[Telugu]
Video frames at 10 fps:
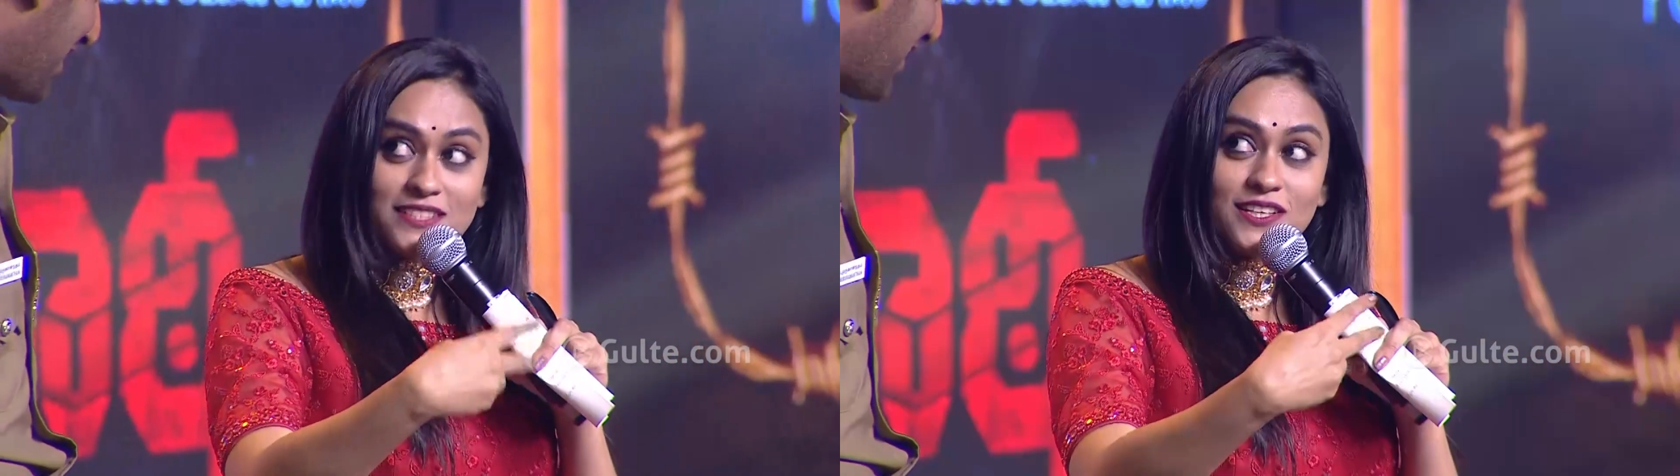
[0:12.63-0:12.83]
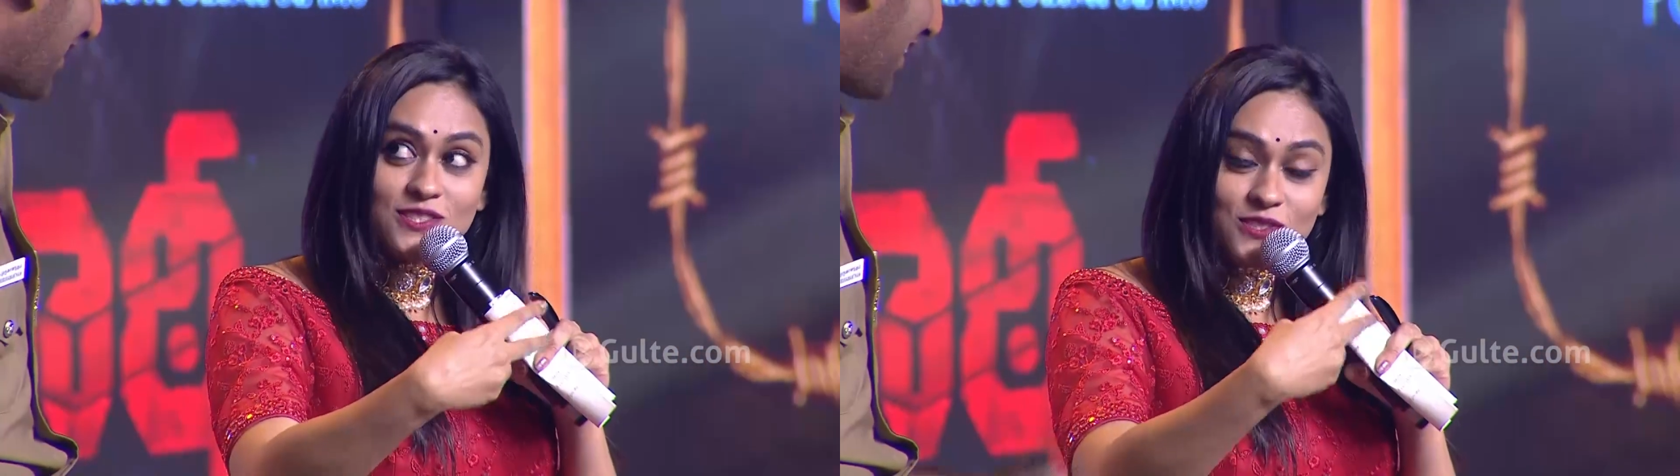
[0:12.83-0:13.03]

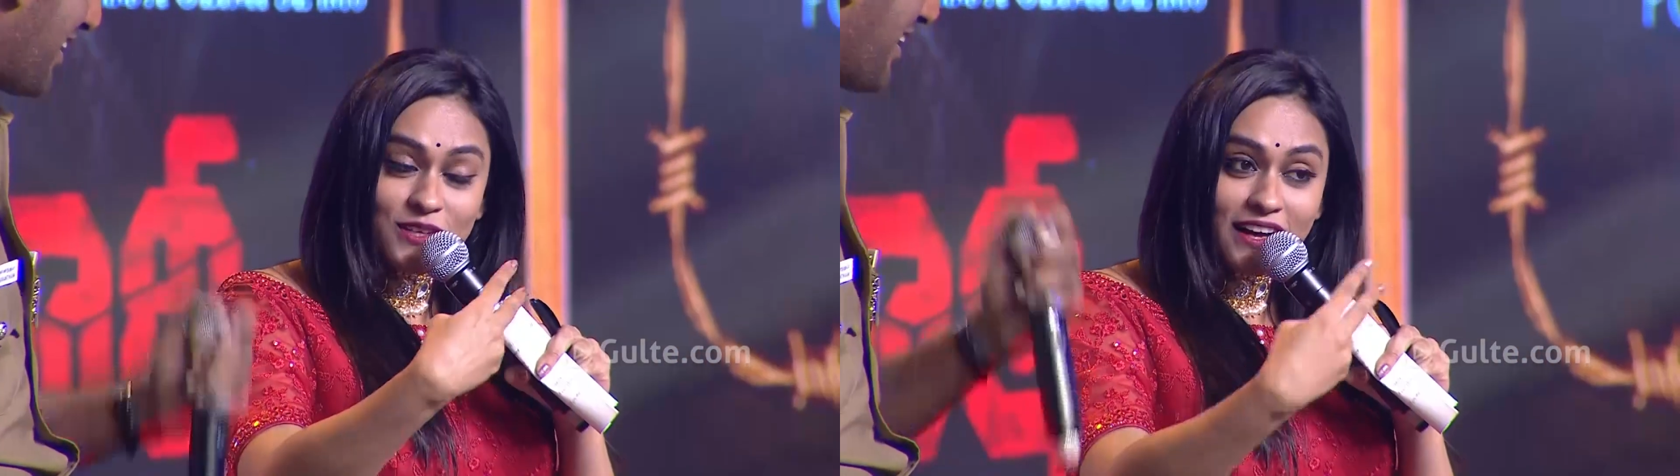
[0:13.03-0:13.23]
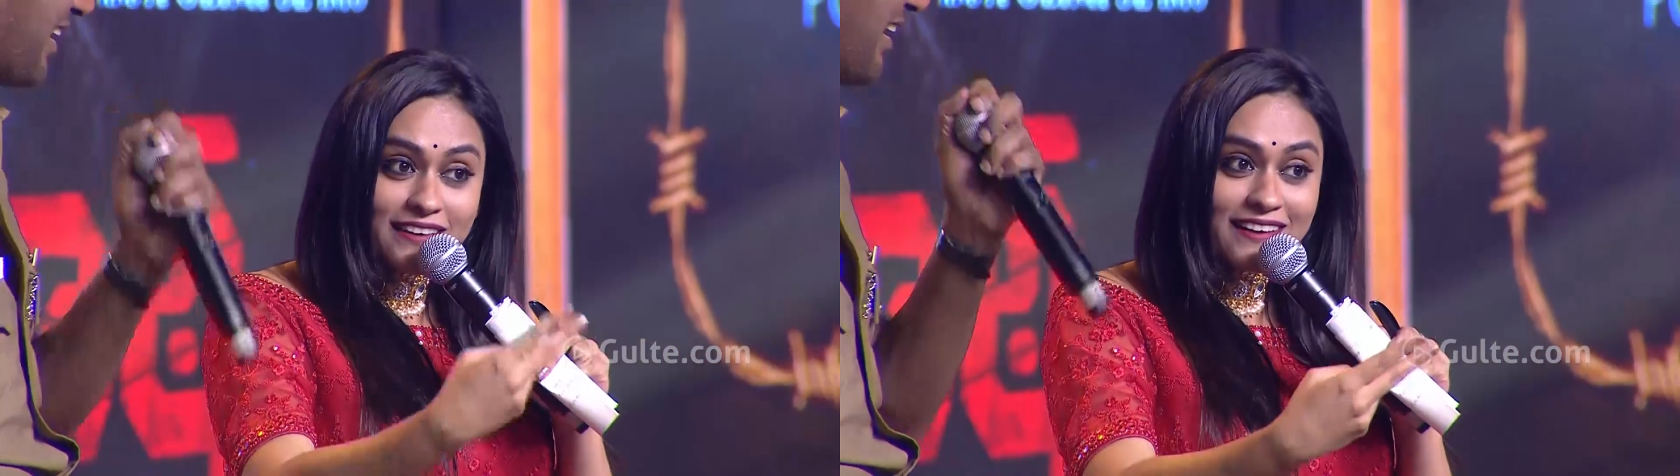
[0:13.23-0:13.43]

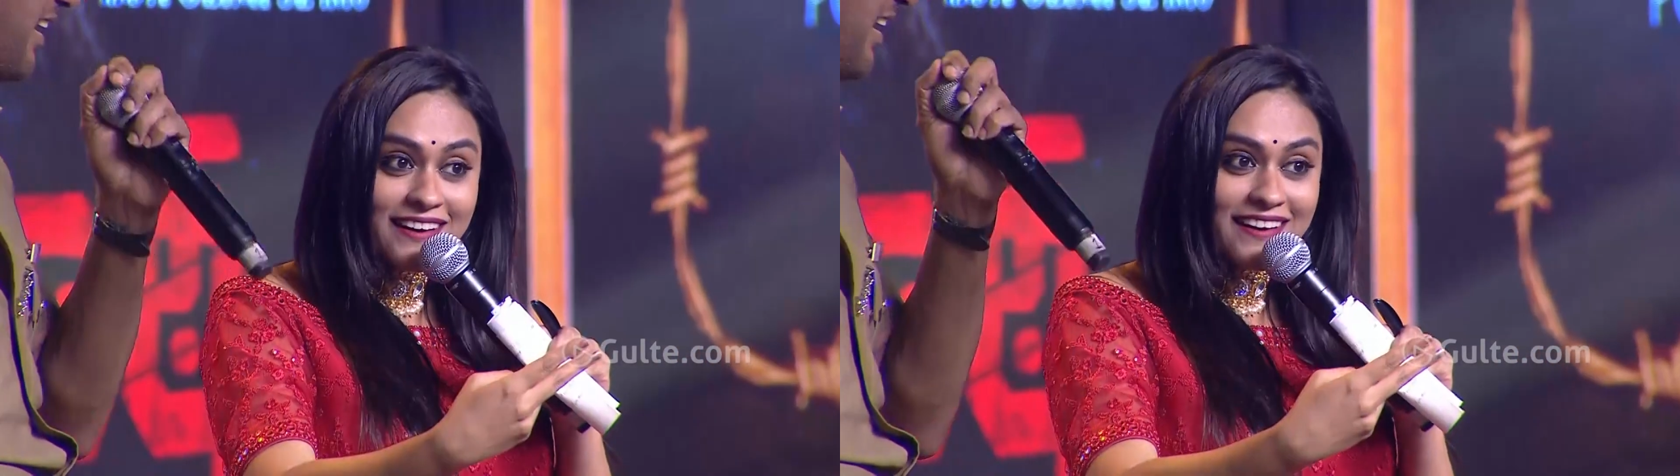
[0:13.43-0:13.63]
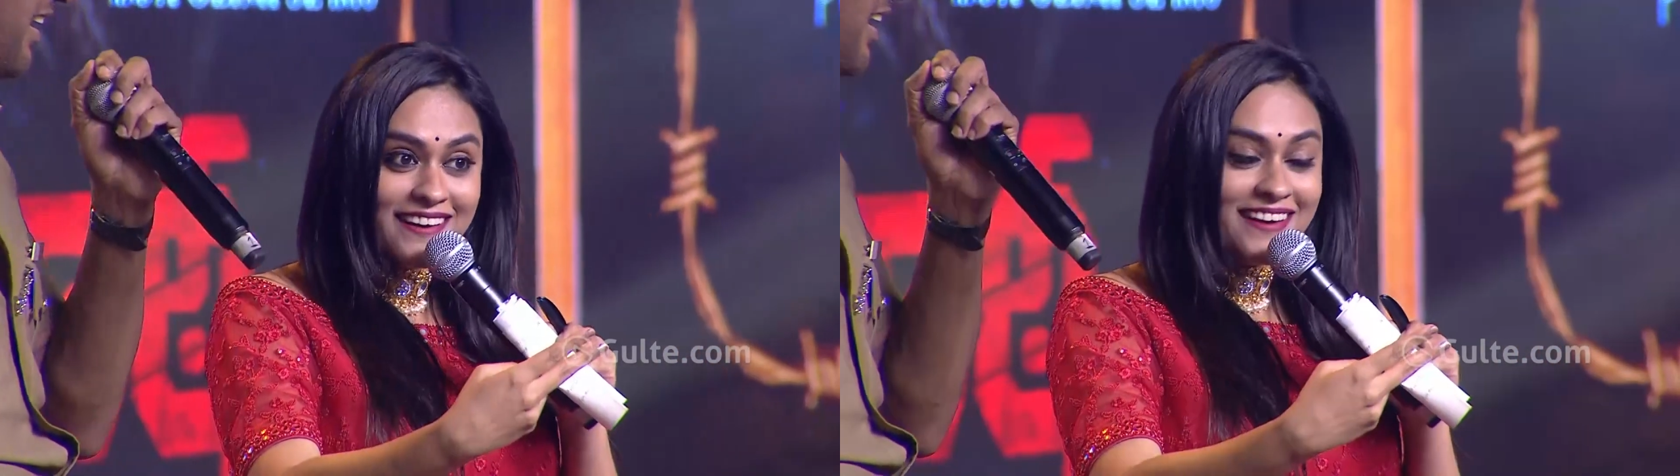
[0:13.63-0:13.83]
చేస్తున్నారా
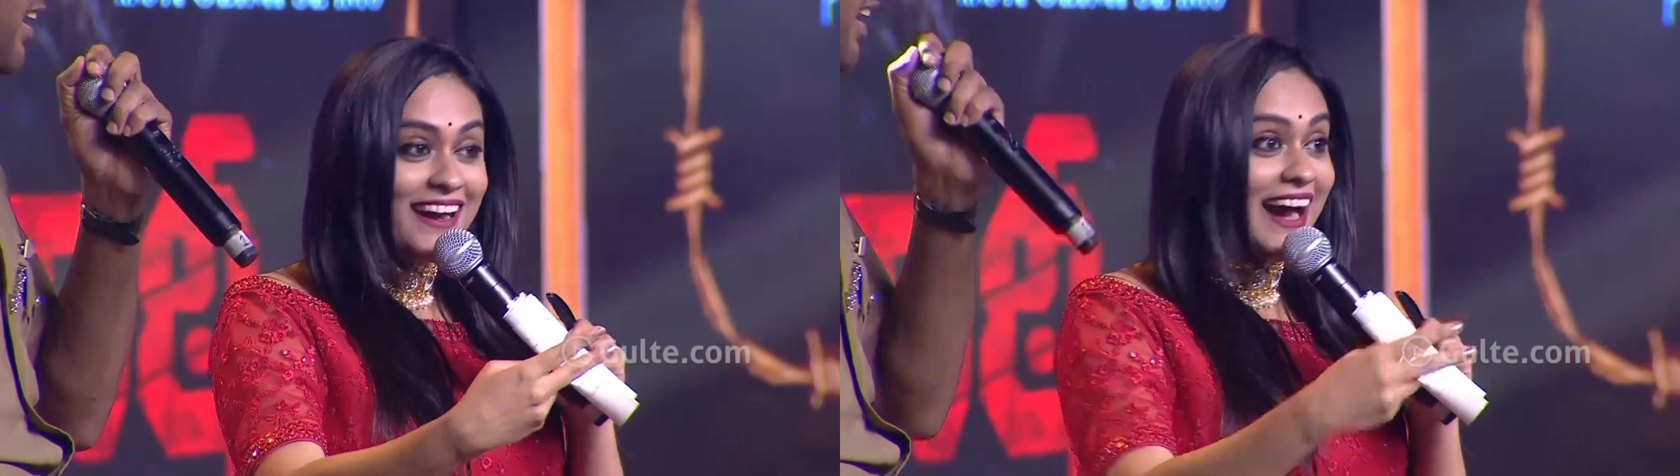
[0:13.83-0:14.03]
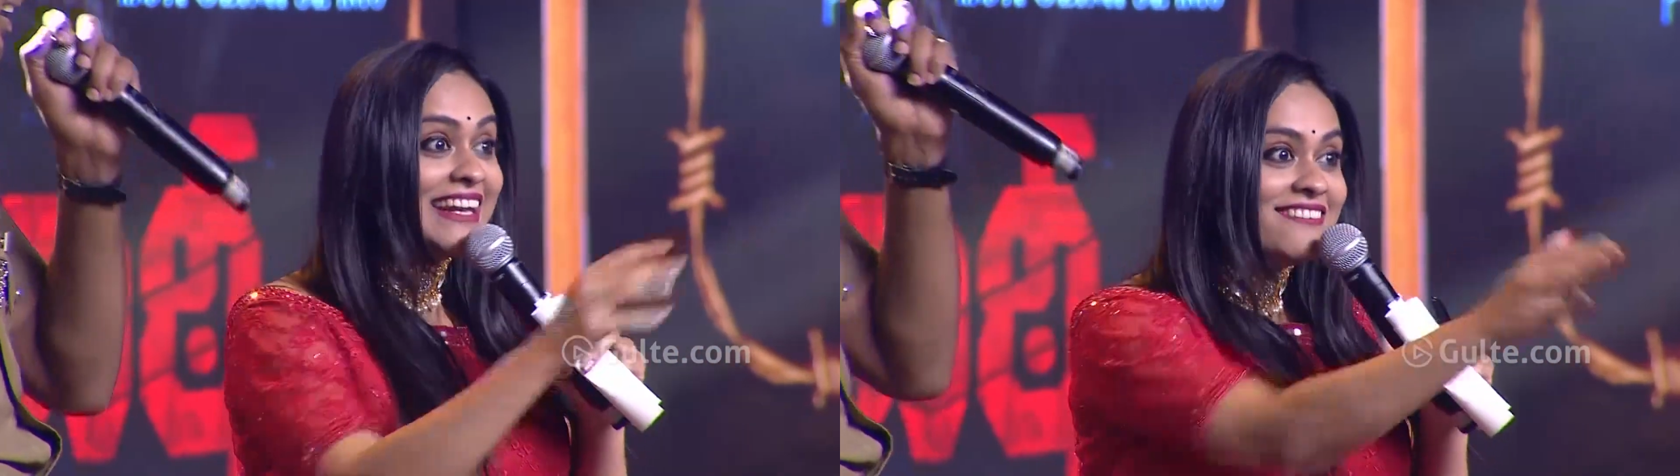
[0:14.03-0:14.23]

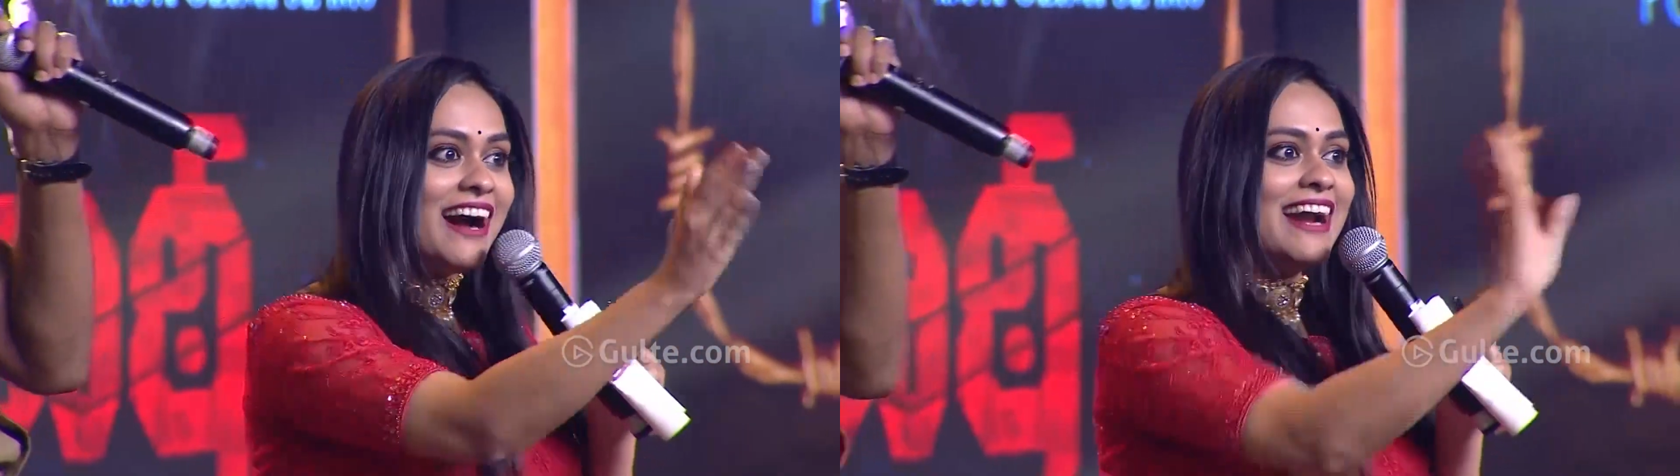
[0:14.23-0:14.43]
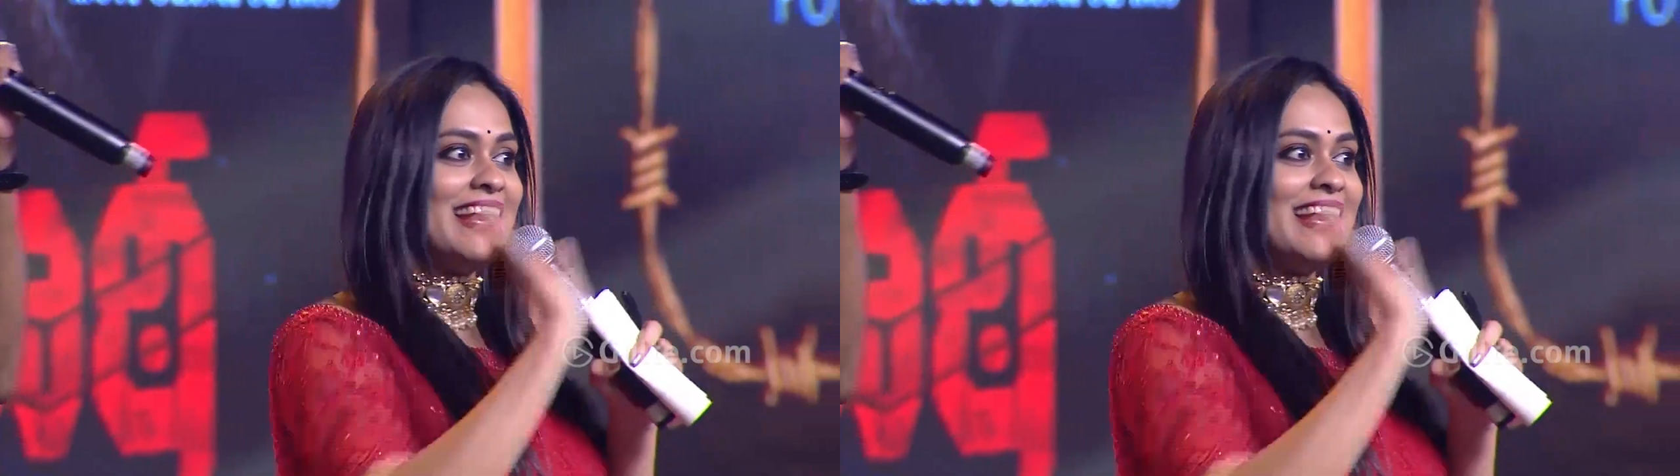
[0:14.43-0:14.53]
అని వాళ్ళు